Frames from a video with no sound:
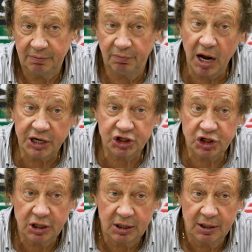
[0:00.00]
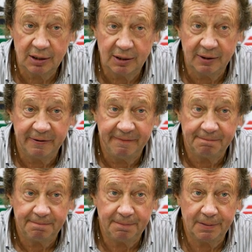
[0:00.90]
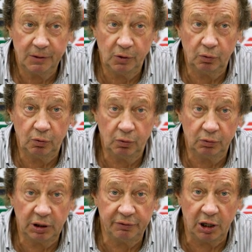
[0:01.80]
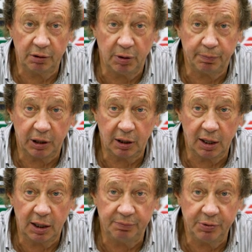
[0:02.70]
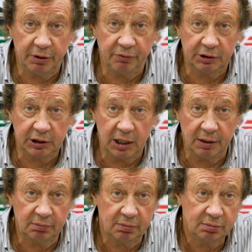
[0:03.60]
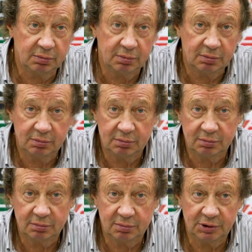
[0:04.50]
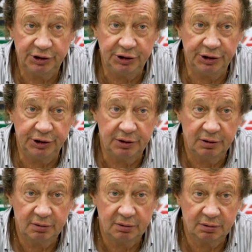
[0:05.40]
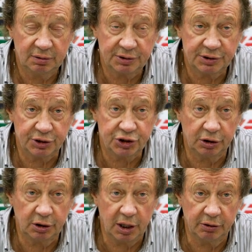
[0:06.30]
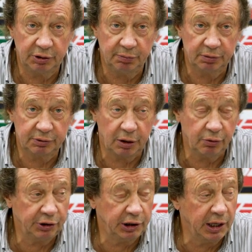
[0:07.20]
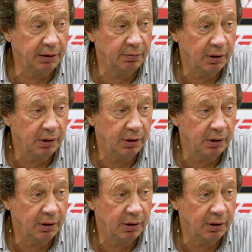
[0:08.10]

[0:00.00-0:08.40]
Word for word: Матч, ну, наверное, мы проиграли первый тайм. И совершенно равный был второй тайм.